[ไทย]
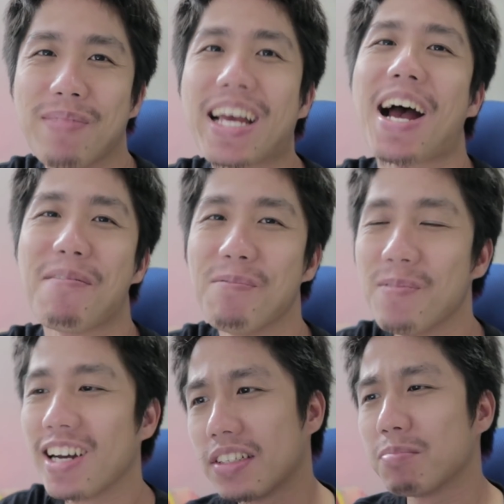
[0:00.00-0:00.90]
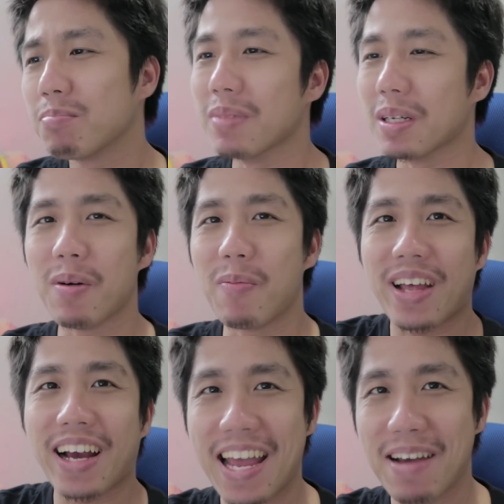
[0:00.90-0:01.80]
ไม่ขำซึ่งเหมือนแบบ
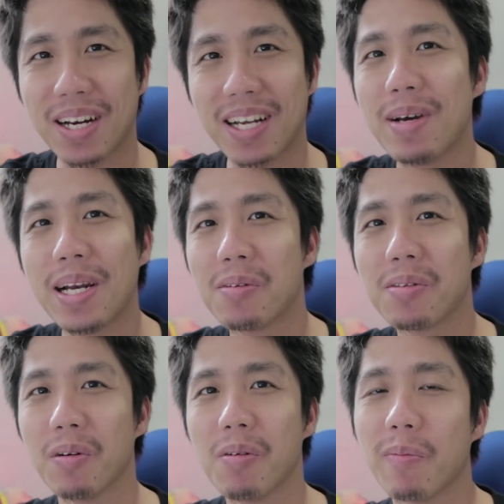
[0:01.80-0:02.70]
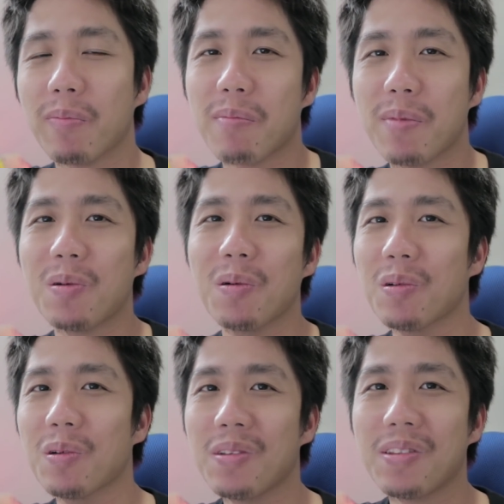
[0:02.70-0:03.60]
นางเอกมันก็ไม่ได้รู้สึกว่าแบบทำให้กู
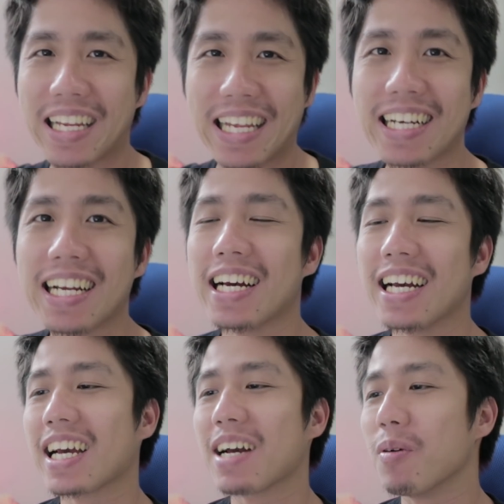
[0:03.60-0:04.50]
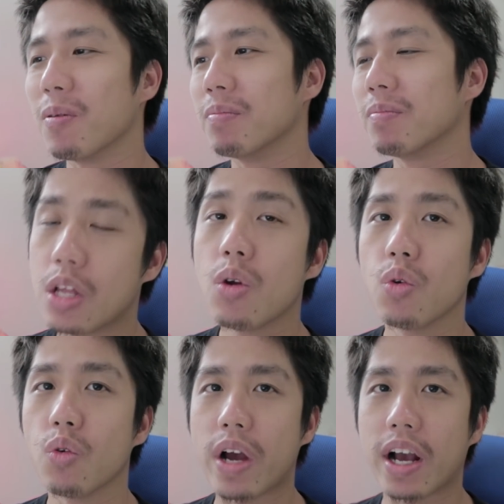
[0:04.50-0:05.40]
รู้สึกดีขึ้นเลยนะครับผมแล้ว
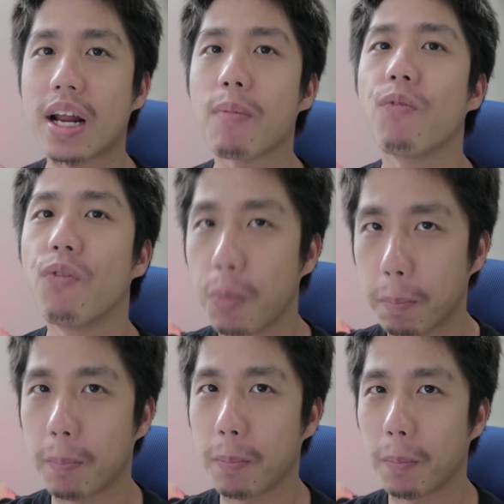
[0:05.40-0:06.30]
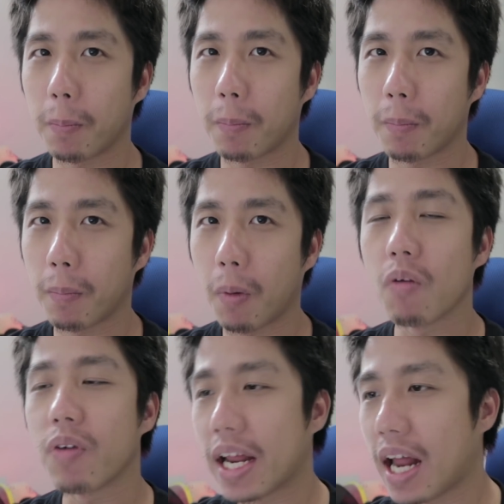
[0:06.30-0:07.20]
อยู่ๆไฟก็ดับฟุบพ
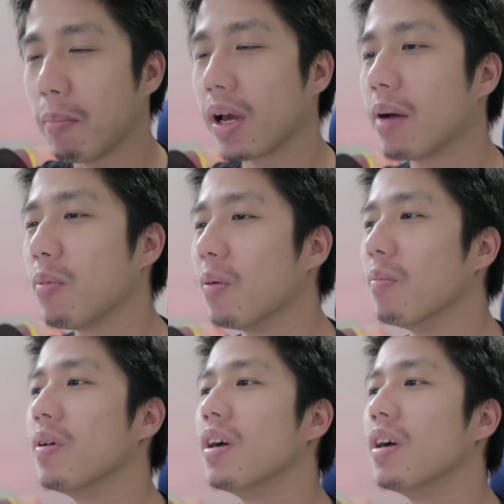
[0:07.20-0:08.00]
อไฟดับนะครับผม